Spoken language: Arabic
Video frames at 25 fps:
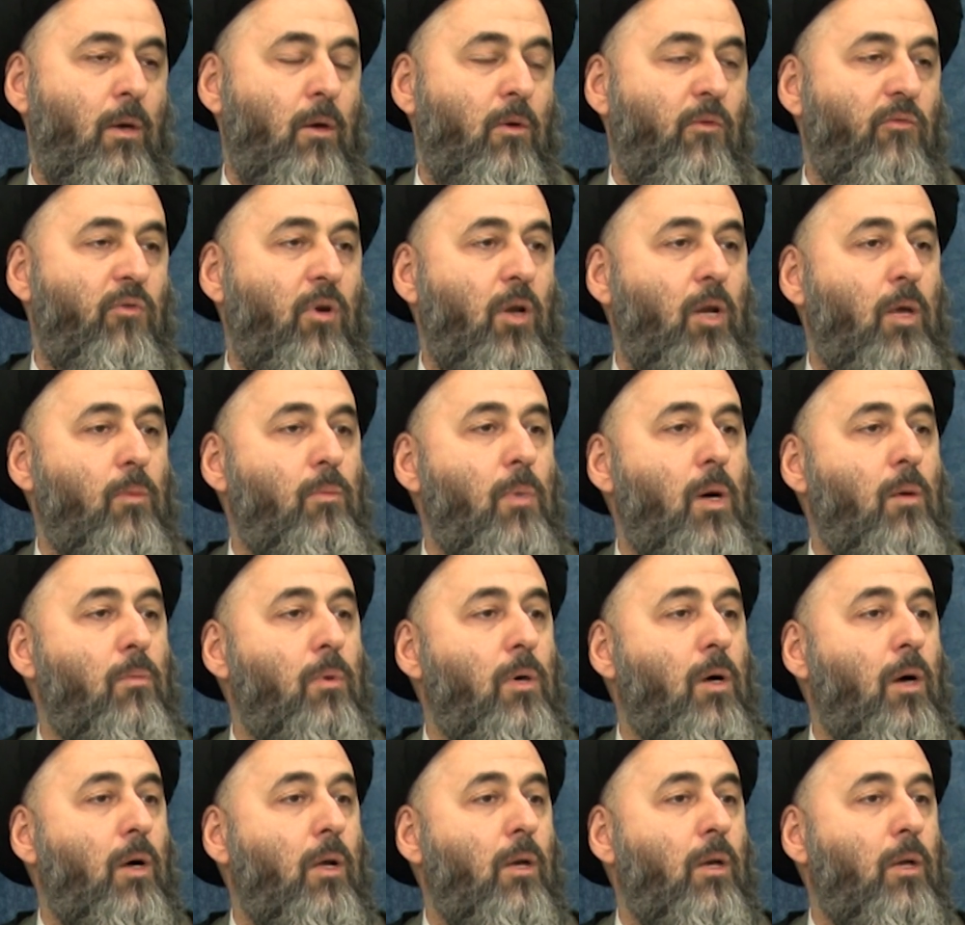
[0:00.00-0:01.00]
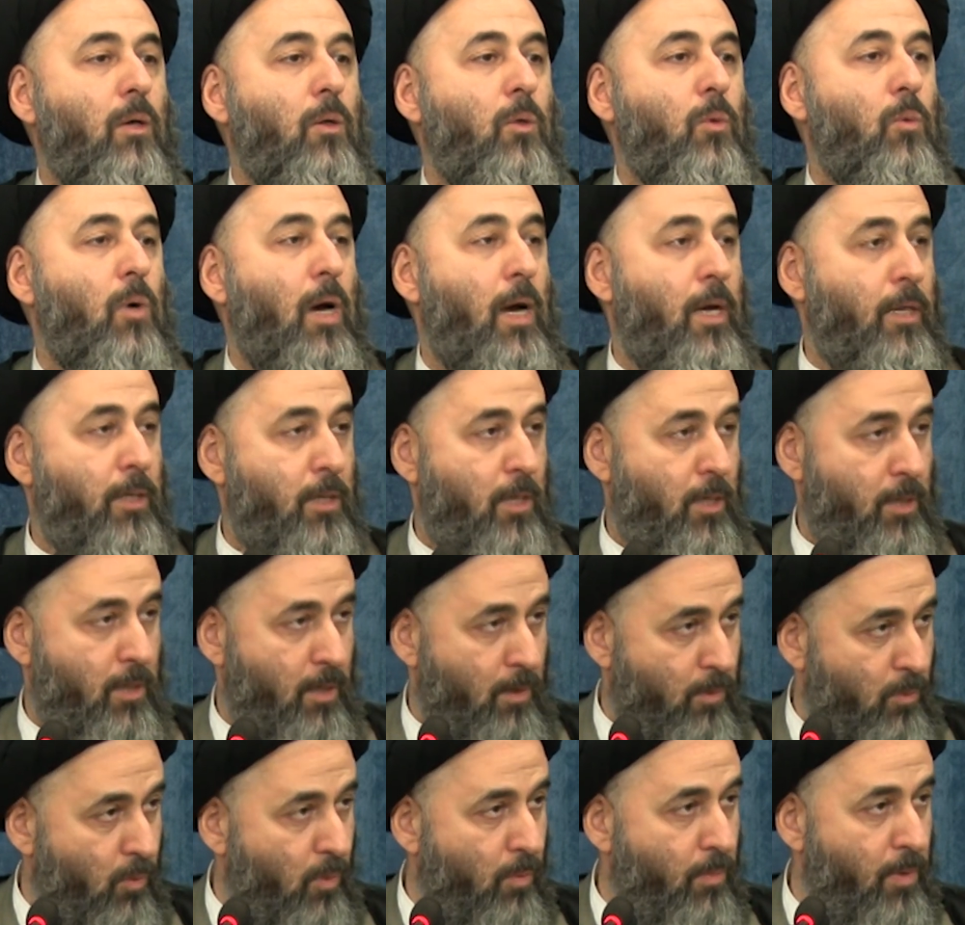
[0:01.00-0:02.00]
فالإمام قال له وأنت
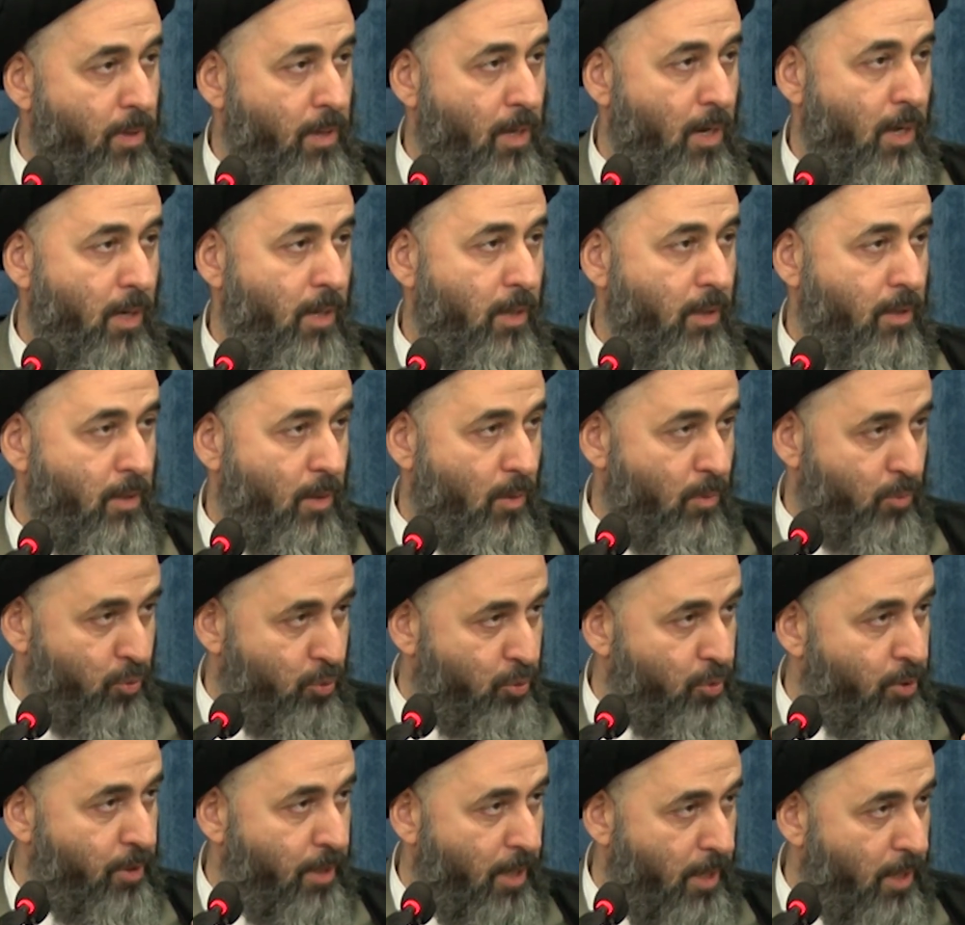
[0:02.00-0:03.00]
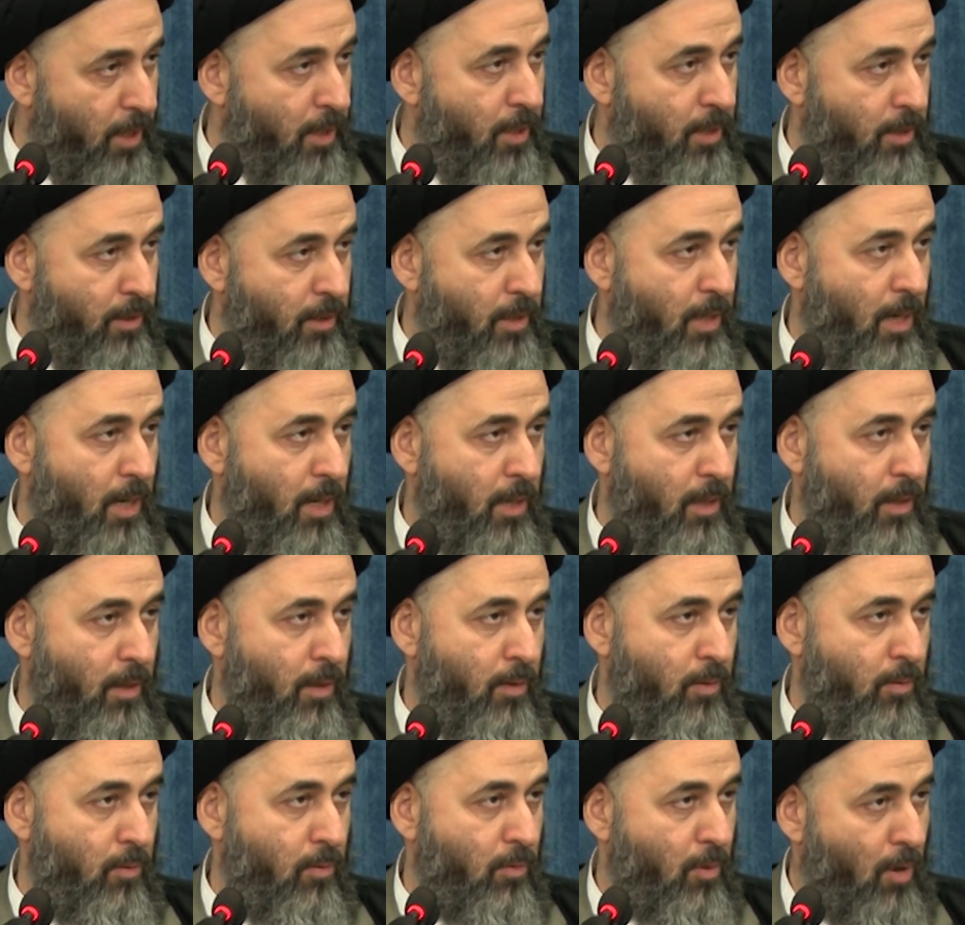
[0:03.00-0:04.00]
تقول بذلك أو شنو رأيك أنت
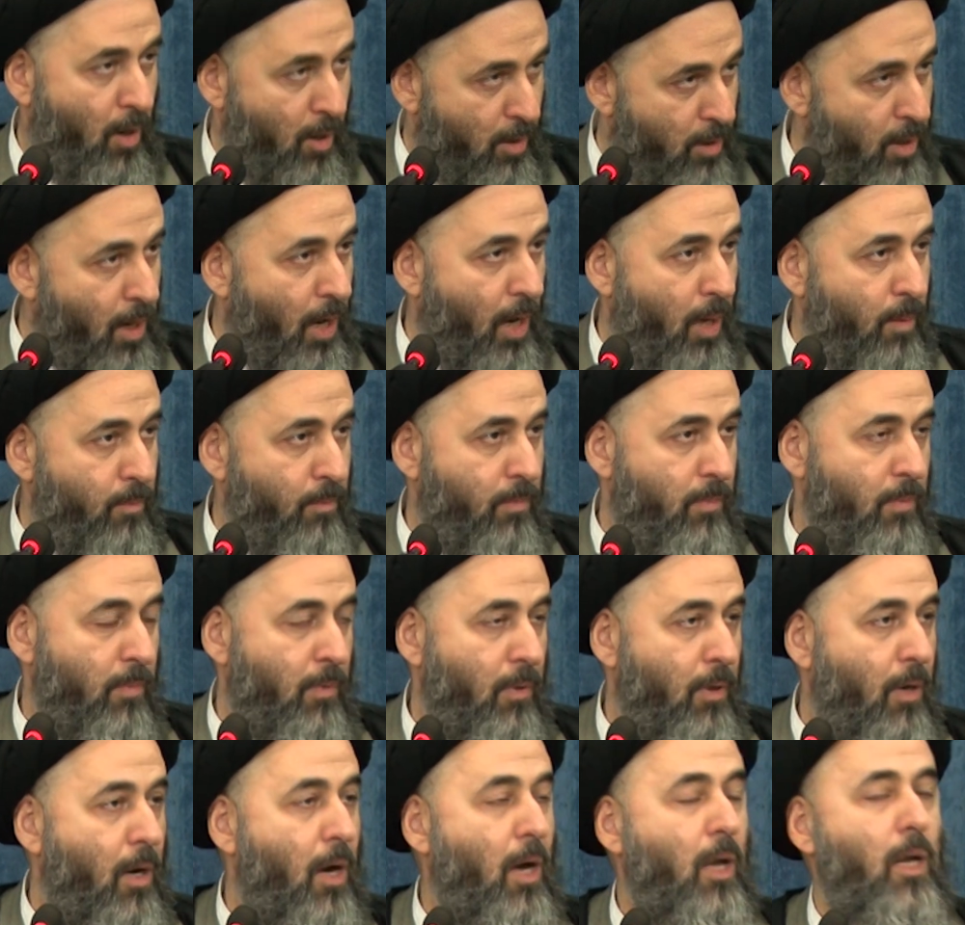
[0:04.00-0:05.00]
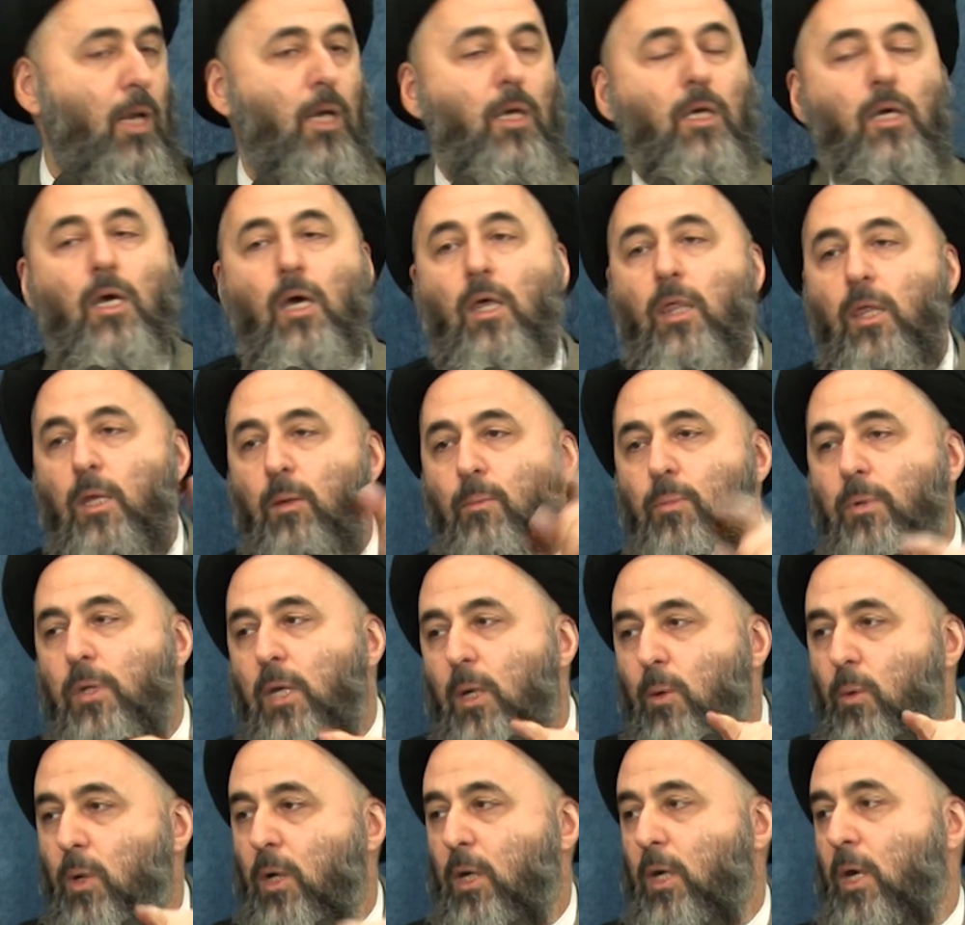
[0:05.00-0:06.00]
أيضا قال نعم قال كذبت
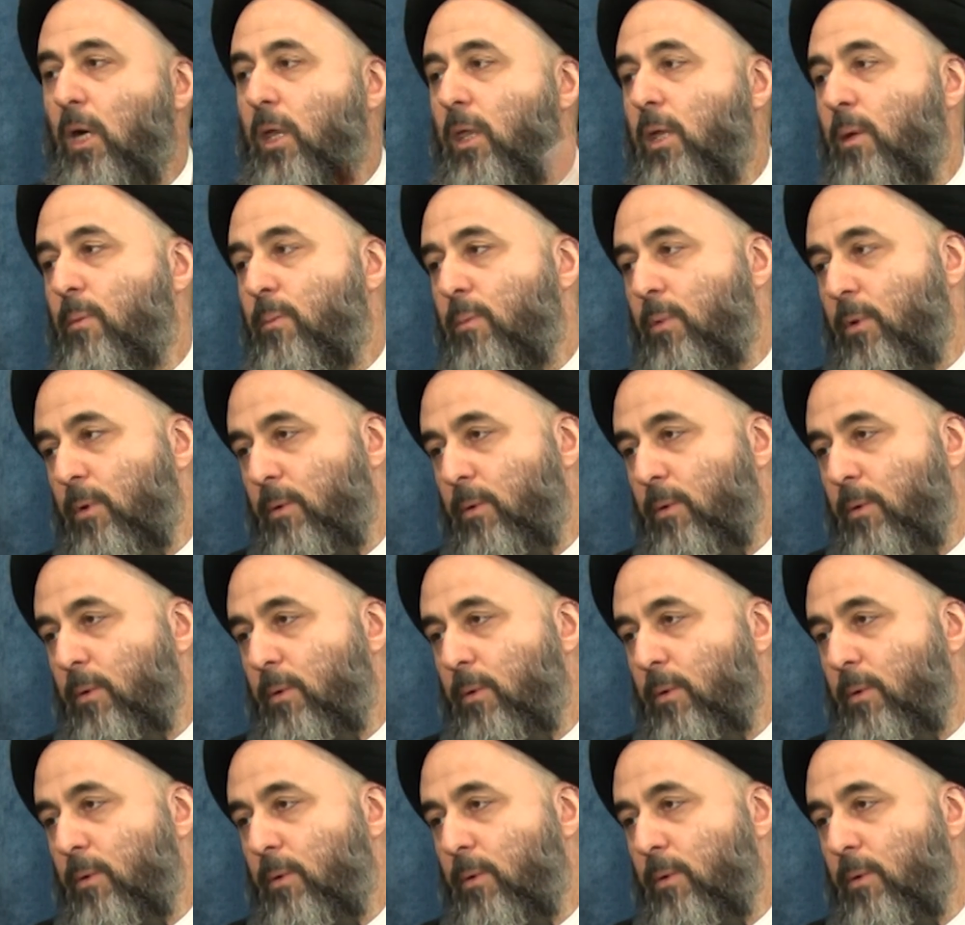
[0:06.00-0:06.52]
وكذب